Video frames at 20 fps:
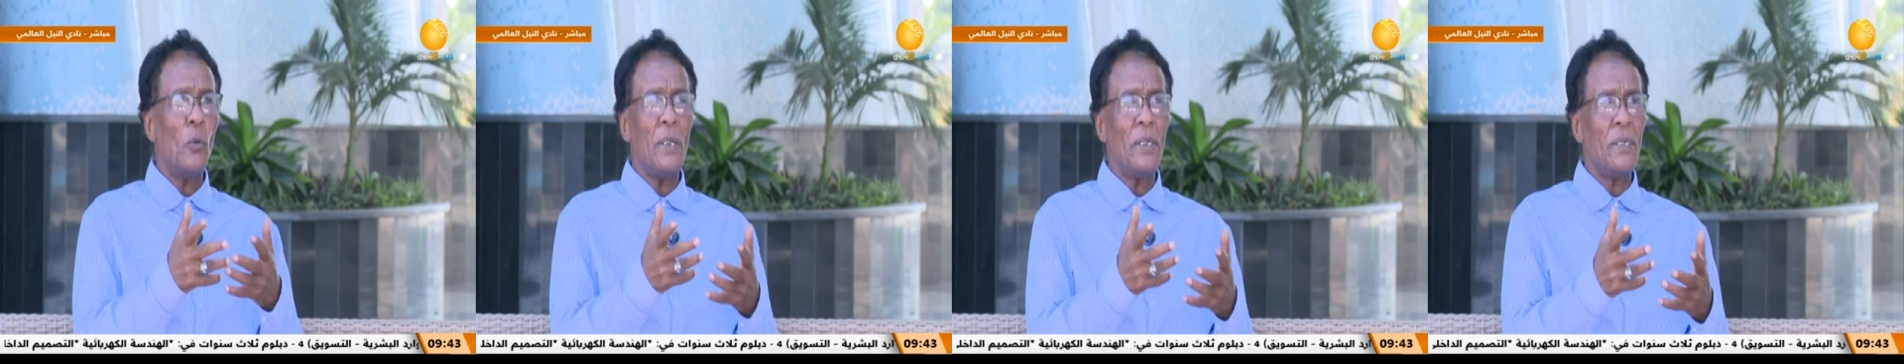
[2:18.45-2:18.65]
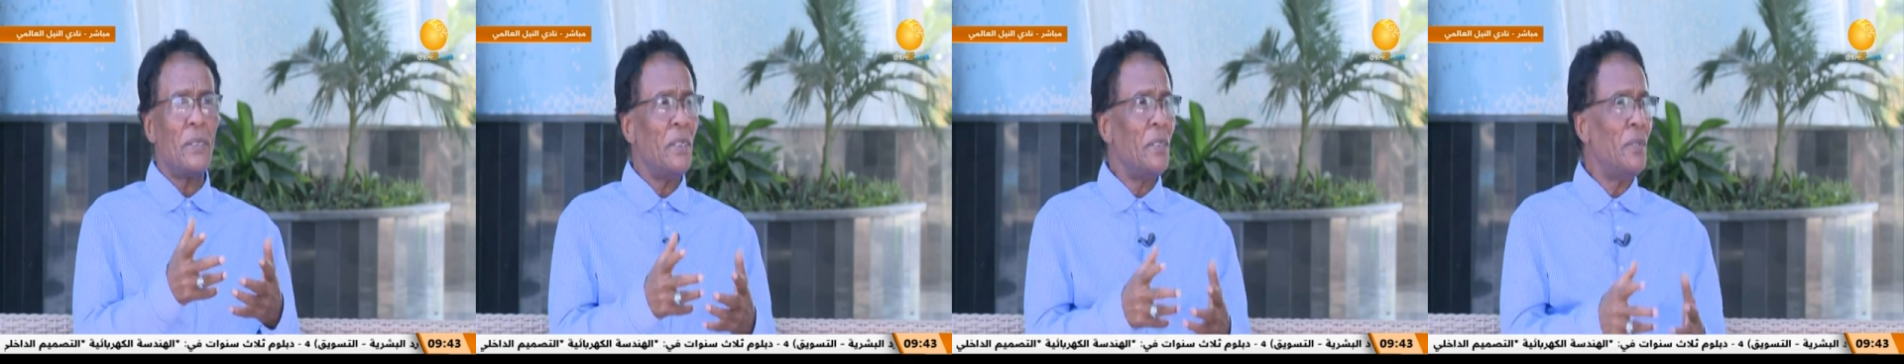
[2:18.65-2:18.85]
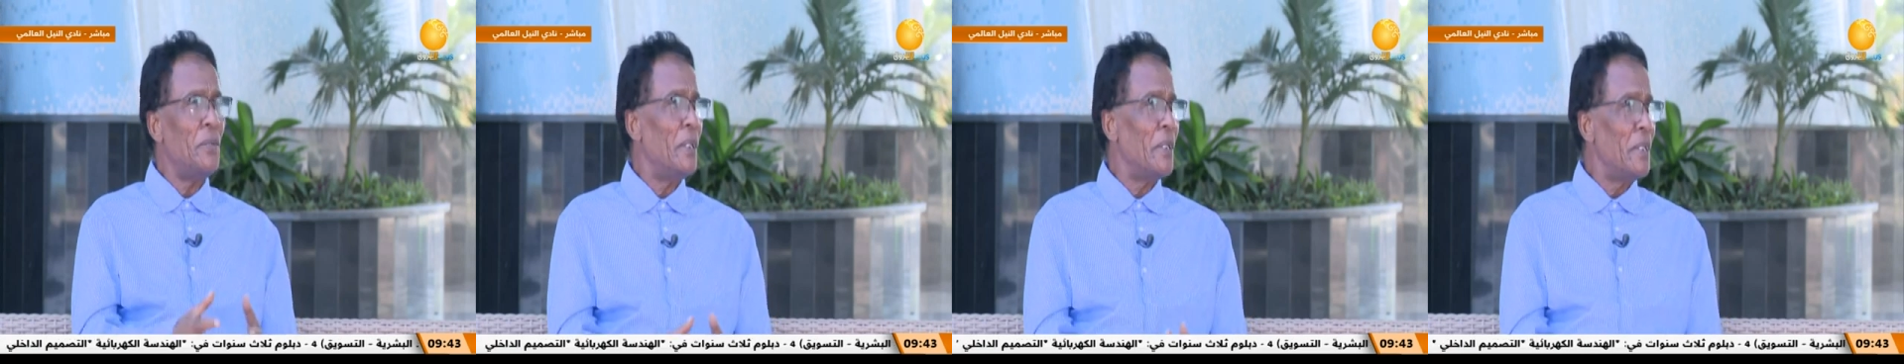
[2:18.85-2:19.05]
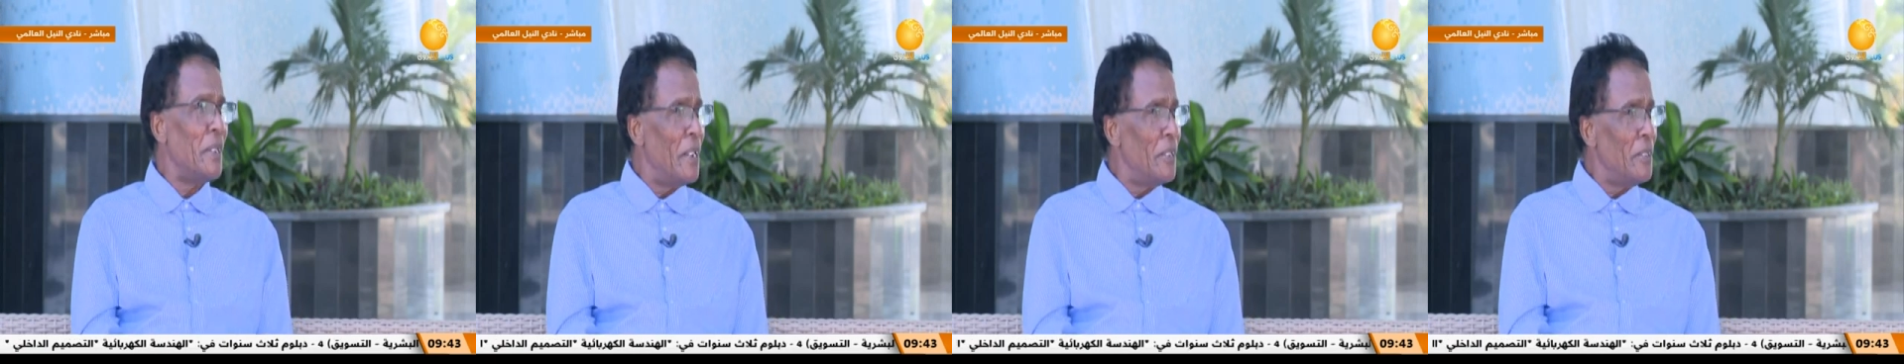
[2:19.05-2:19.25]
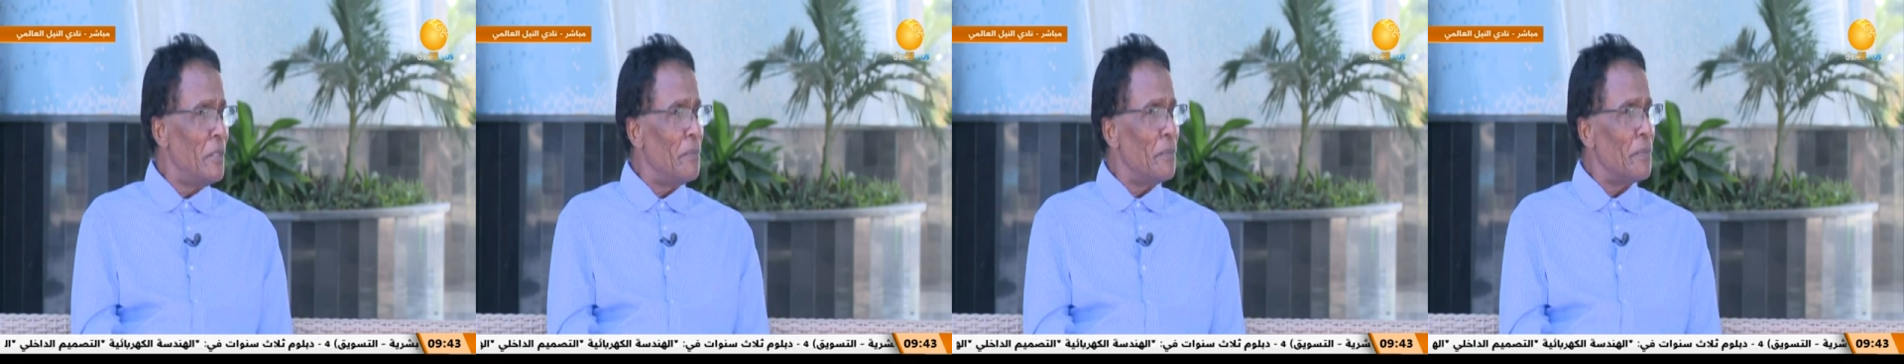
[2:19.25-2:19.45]
كويس جدا
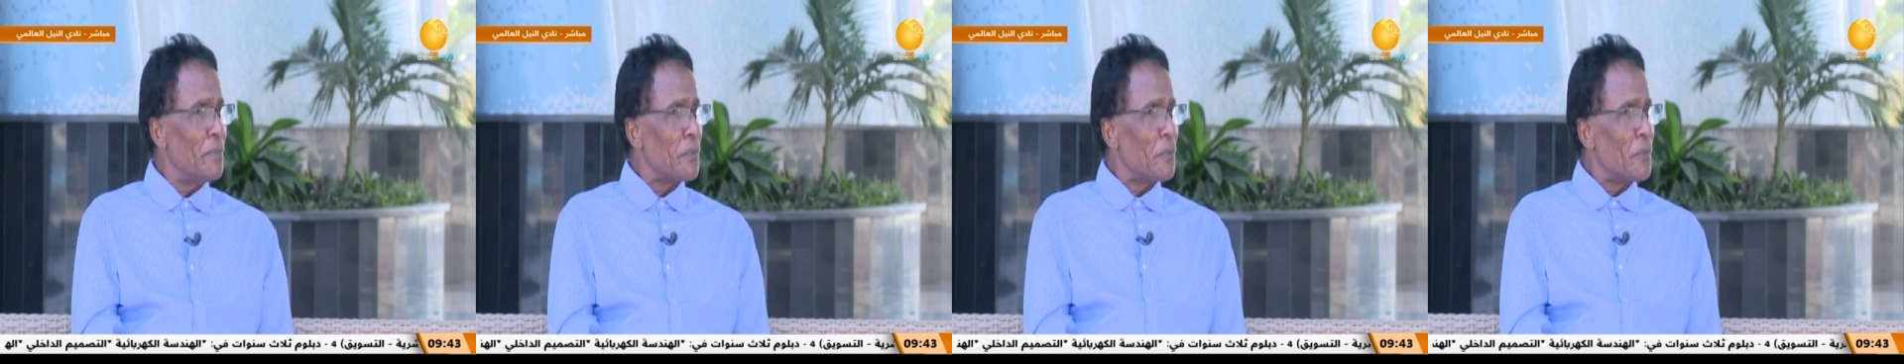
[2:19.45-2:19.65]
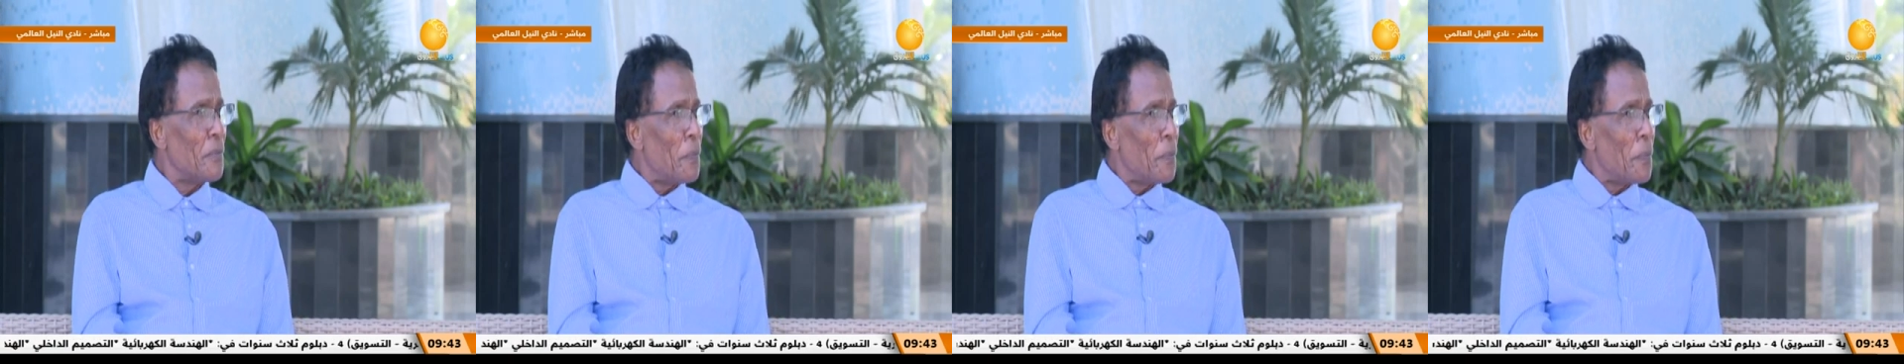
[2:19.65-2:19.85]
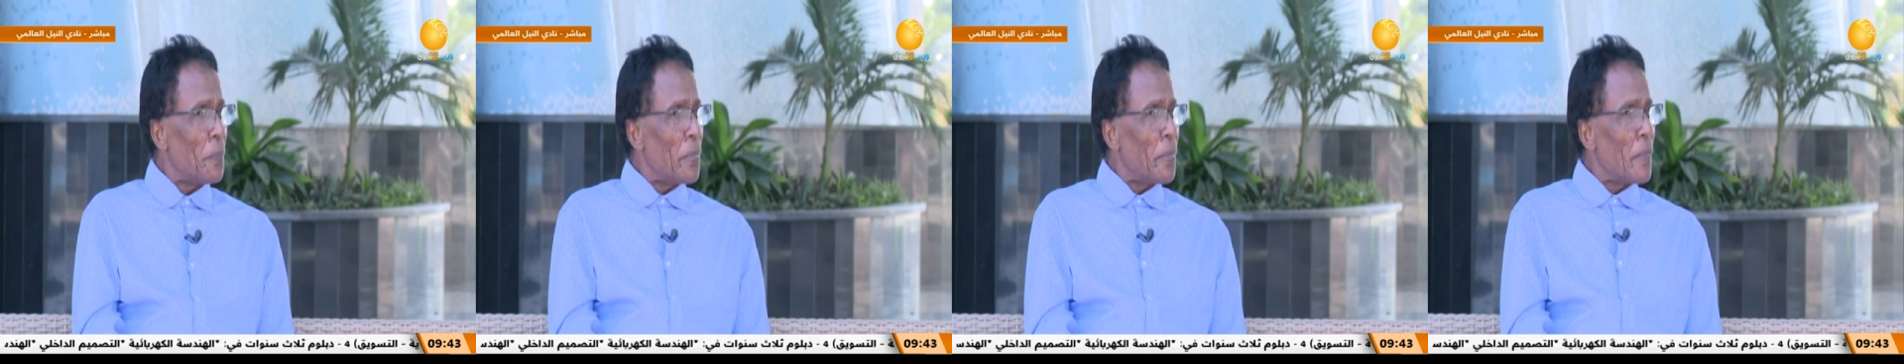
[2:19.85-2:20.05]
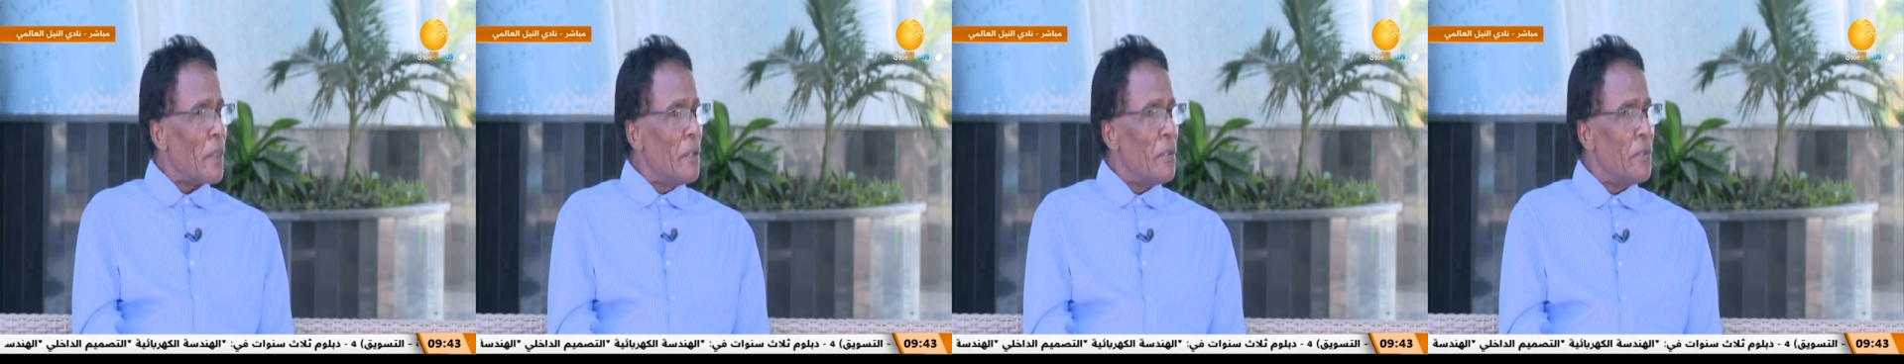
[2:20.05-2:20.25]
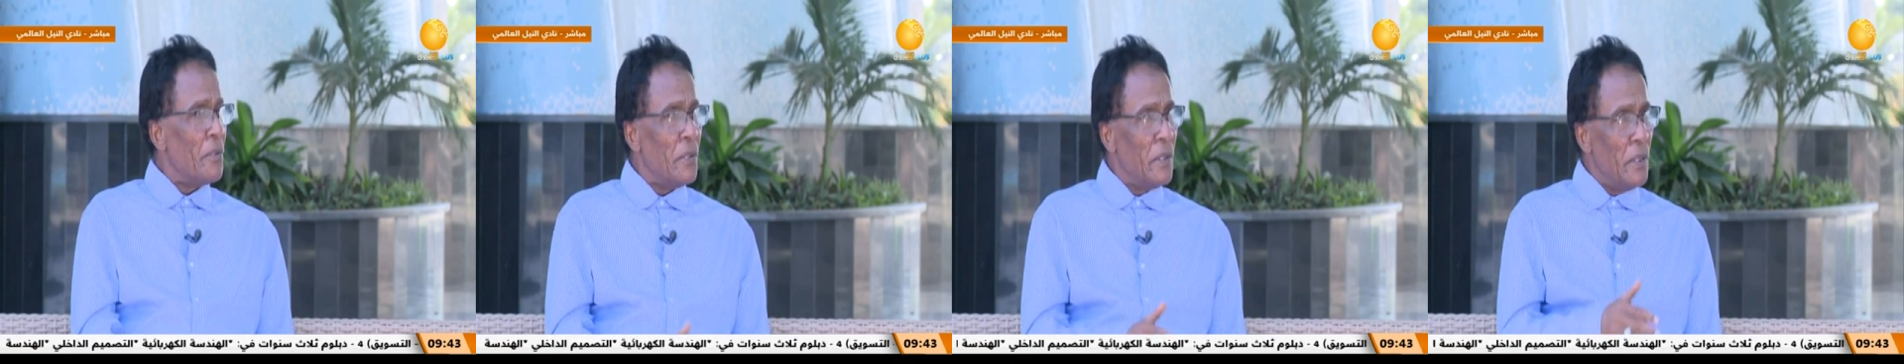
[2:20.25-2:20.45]
يعني نعم
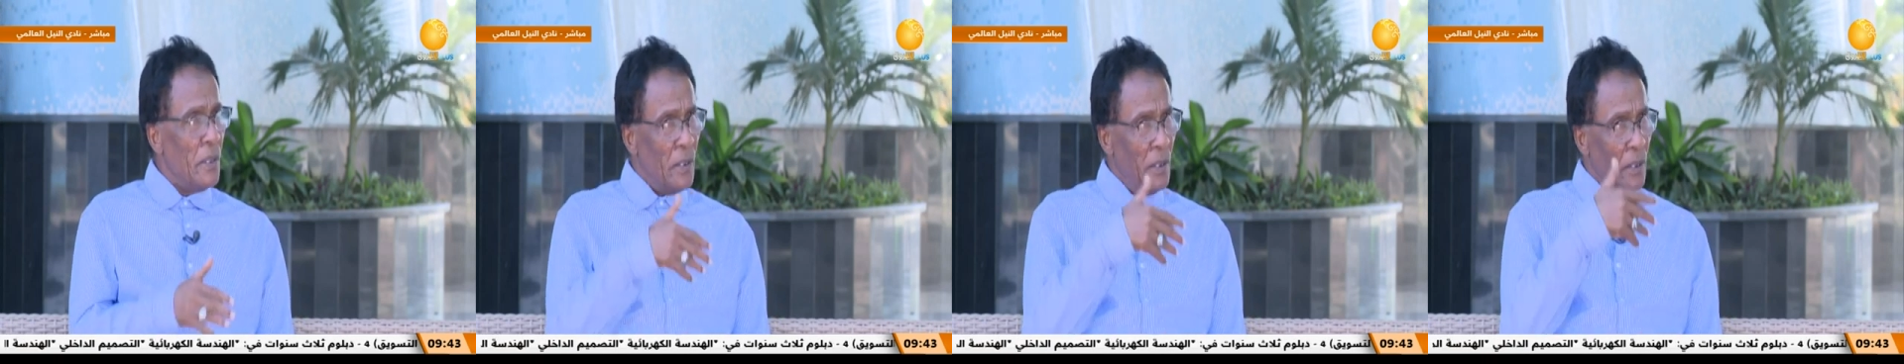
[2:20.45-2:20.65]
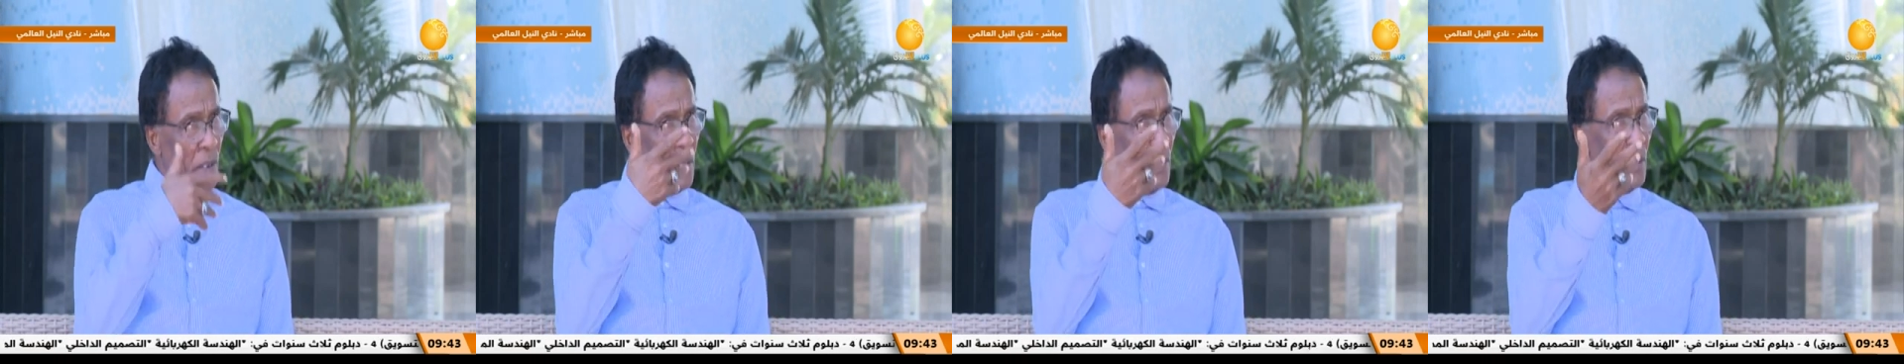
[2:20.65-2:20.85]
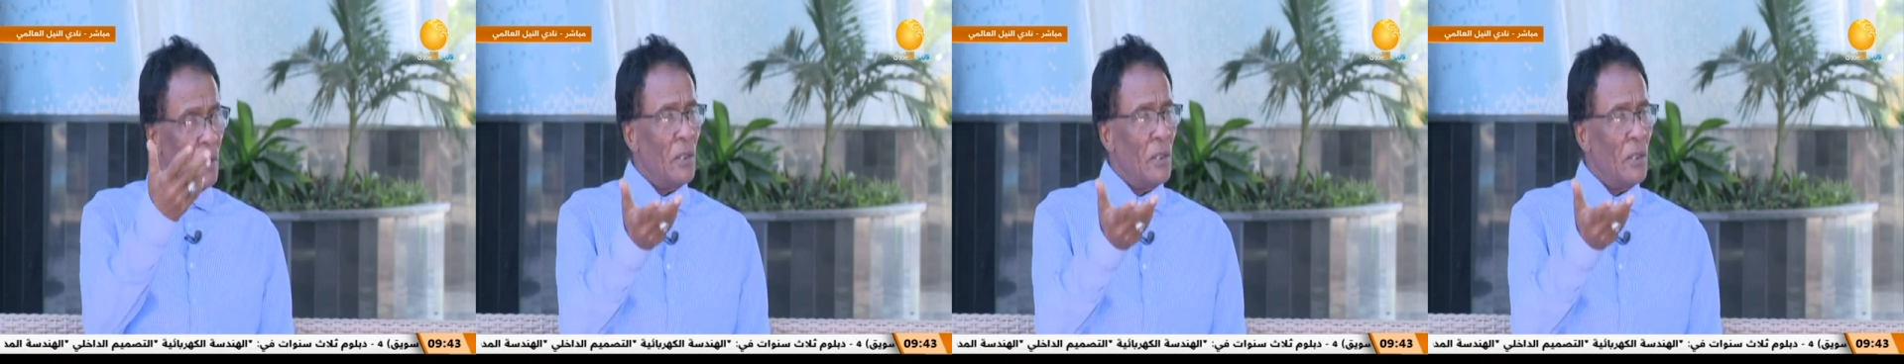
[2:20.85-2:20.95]
في